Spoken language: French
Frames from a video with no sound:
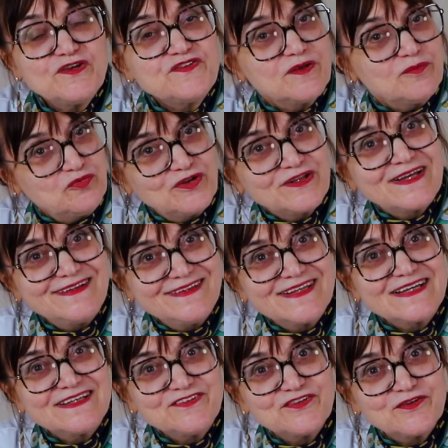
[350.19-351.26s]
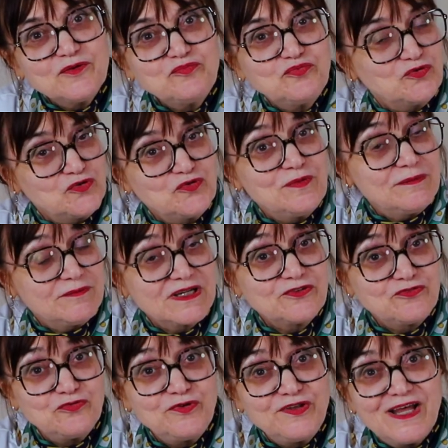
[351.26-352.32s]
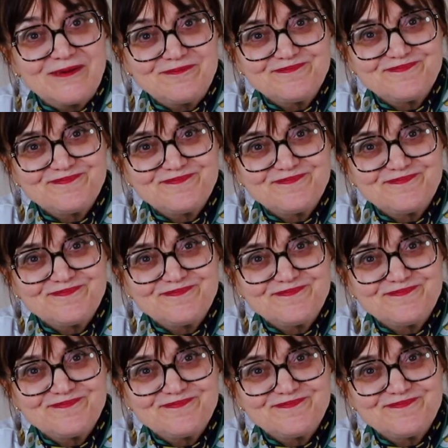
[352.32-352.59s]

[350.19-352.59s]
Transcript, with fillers: ça peut être intéressant pour le même résultat.